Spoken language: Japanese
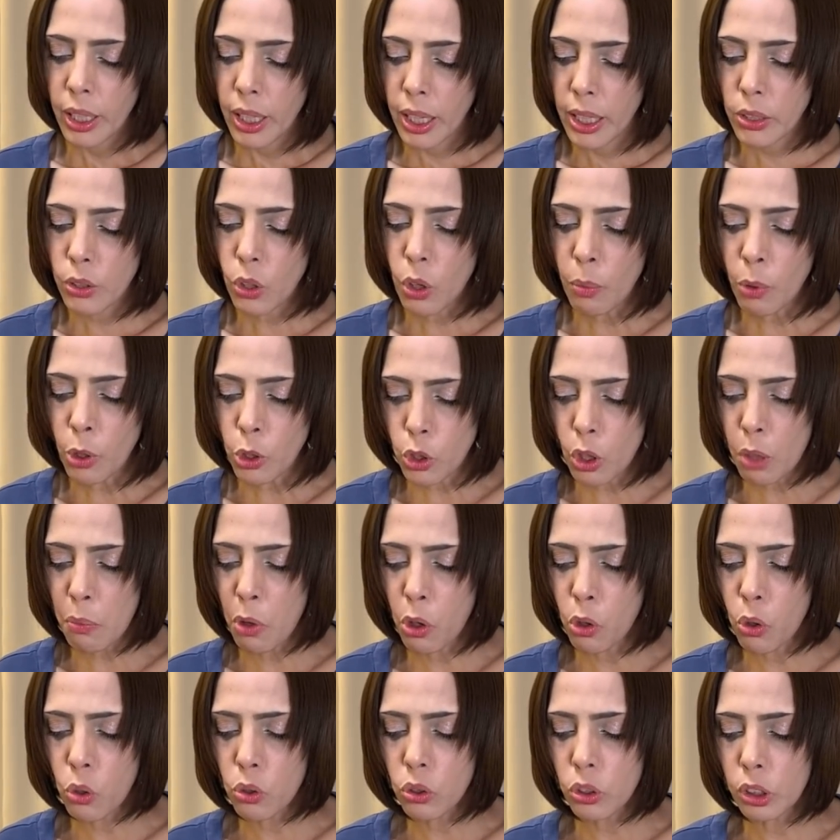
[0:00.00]
そもそ
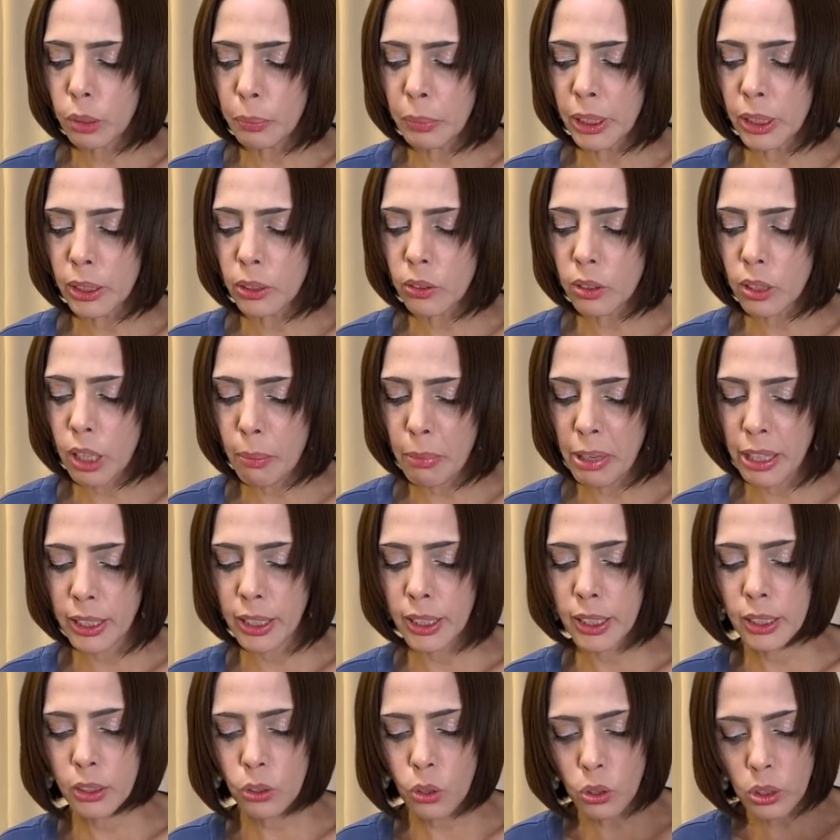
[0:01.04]
も国民のために
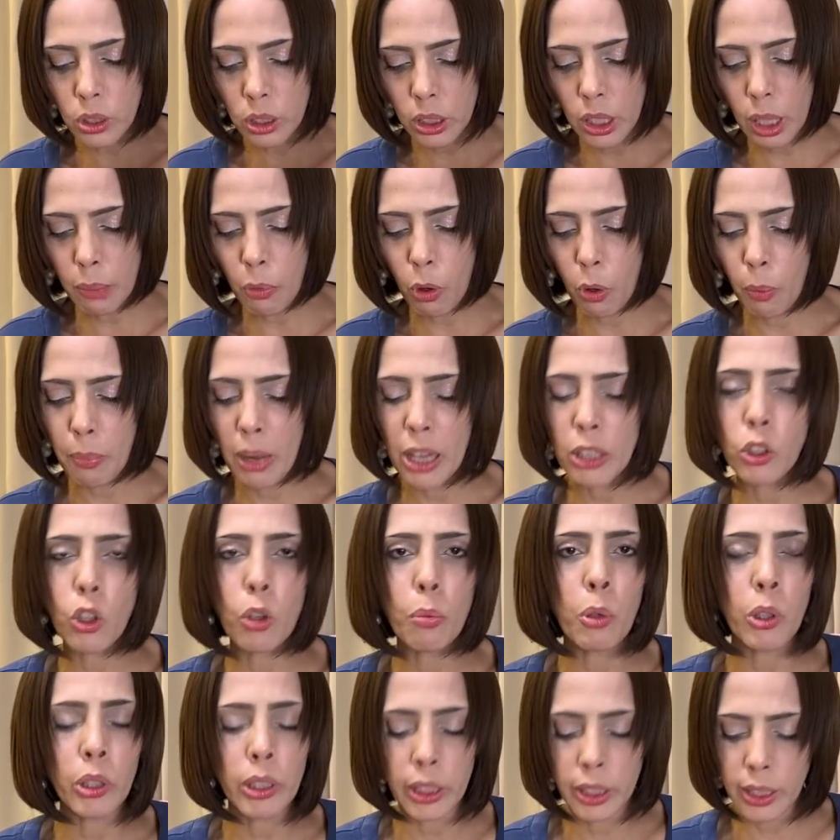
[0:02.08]
一つでもまと
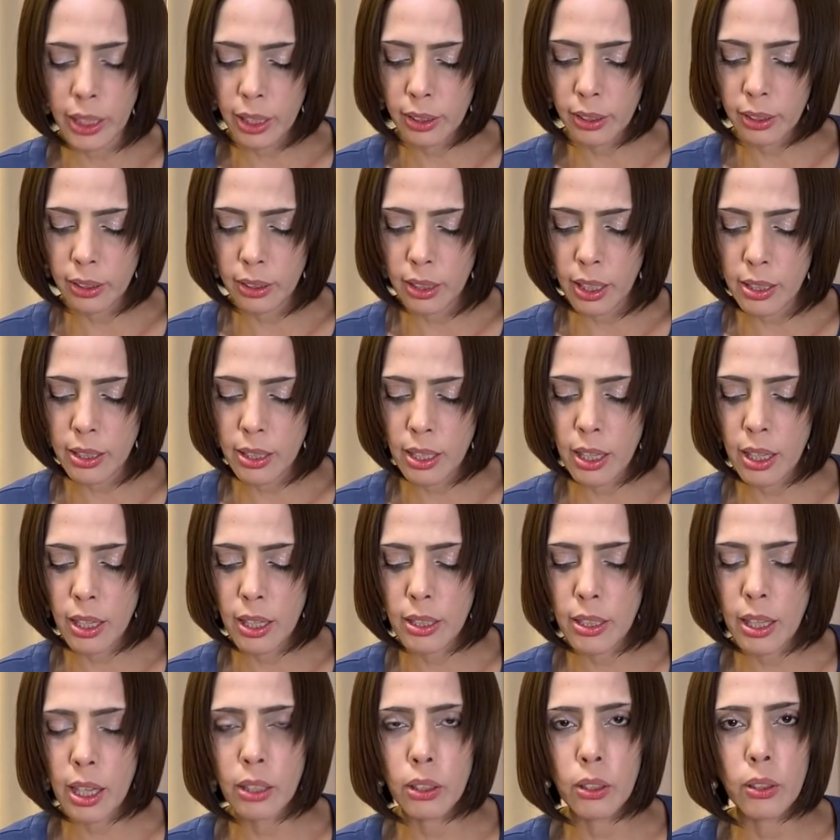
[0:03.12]
もにやった政
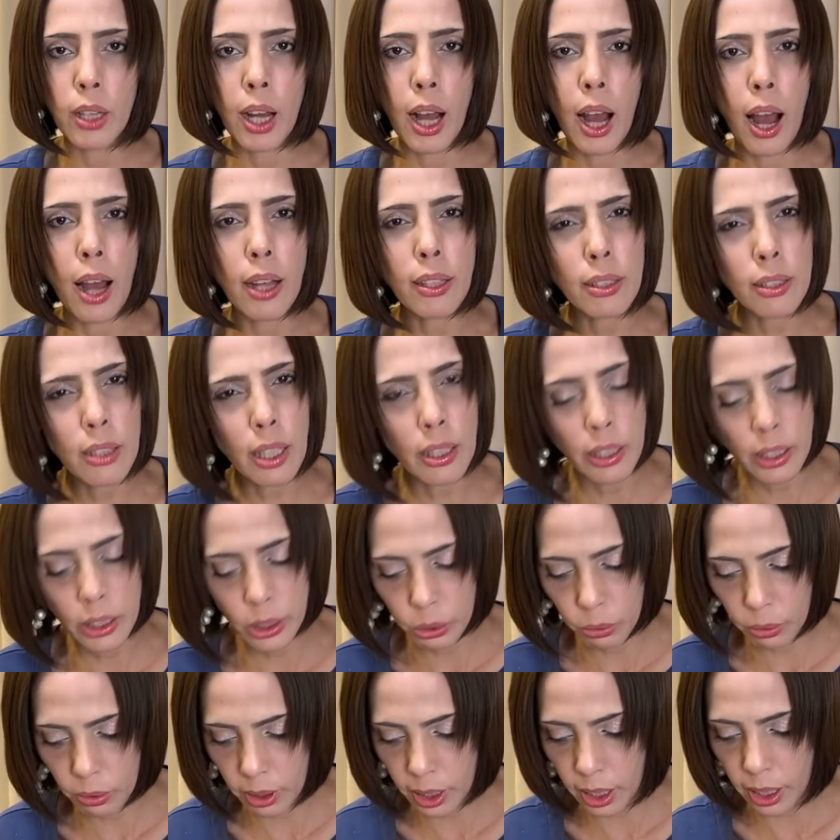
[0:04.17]
策があったで
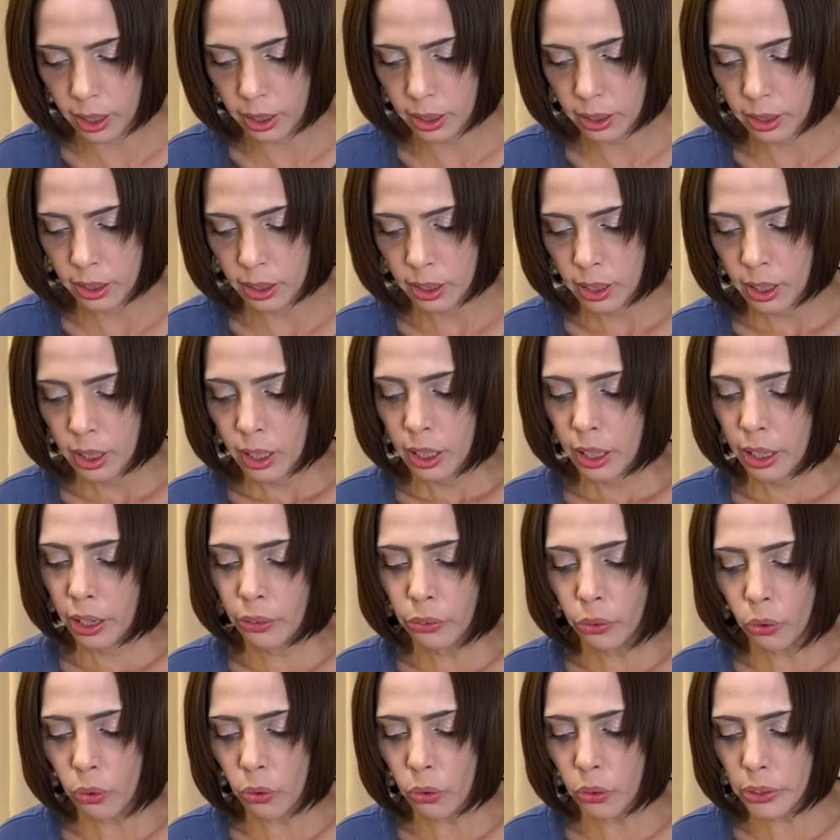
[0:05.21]
しょうか
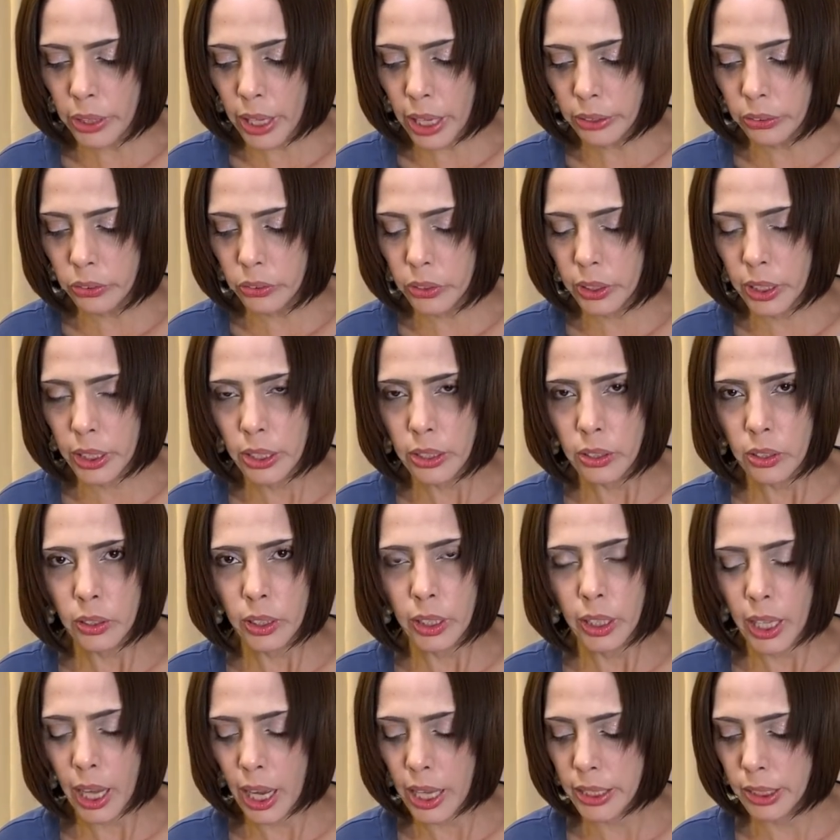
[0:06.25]
ようやく気づ
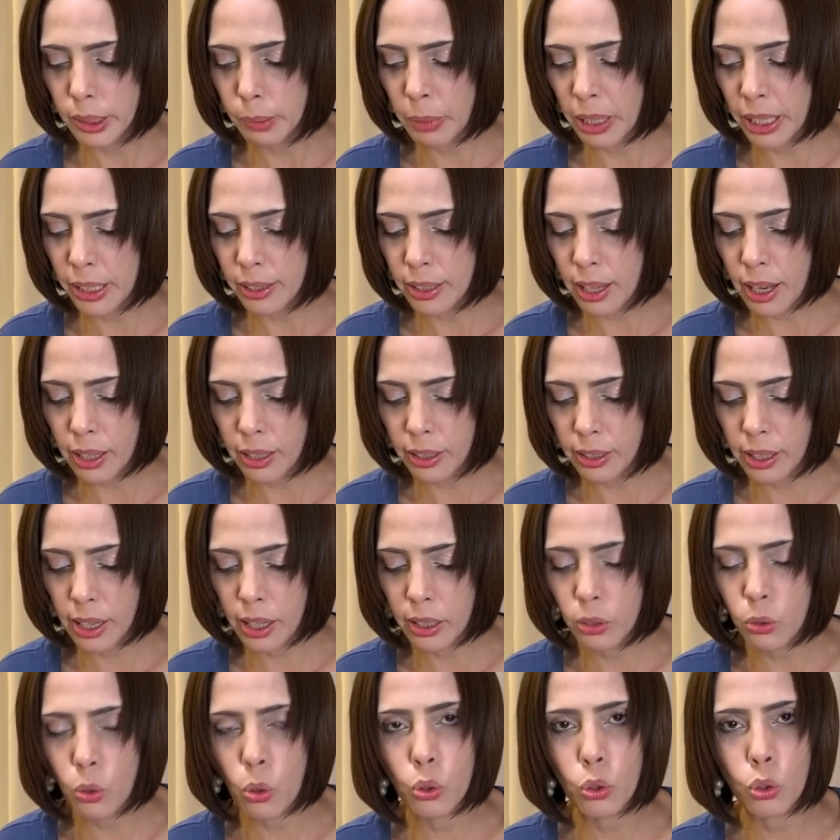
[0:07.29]
き始めた
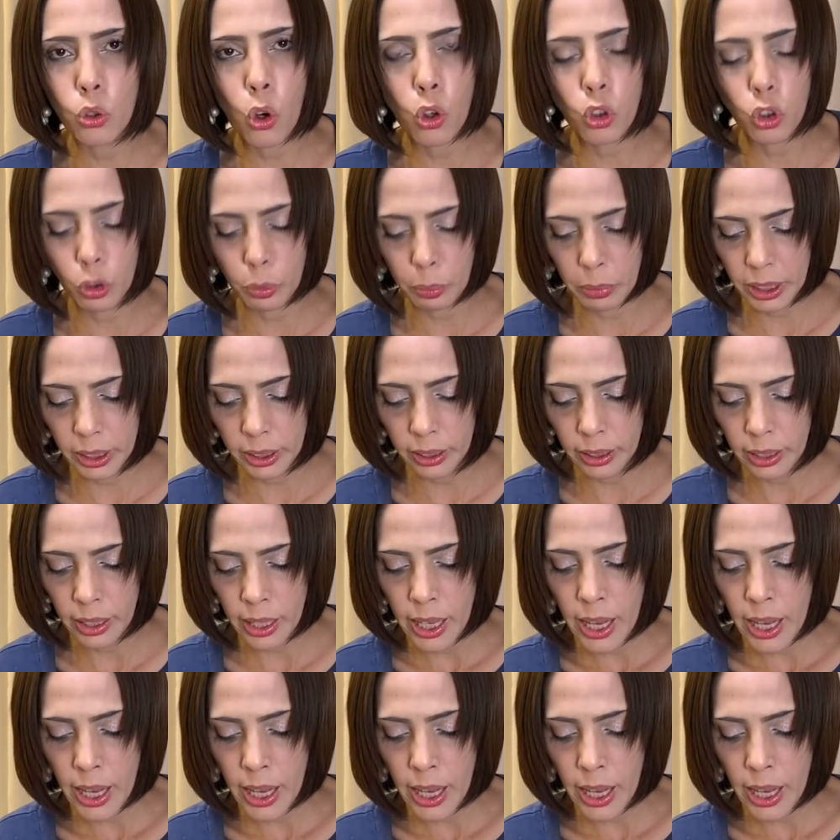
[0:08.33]
韓国国民、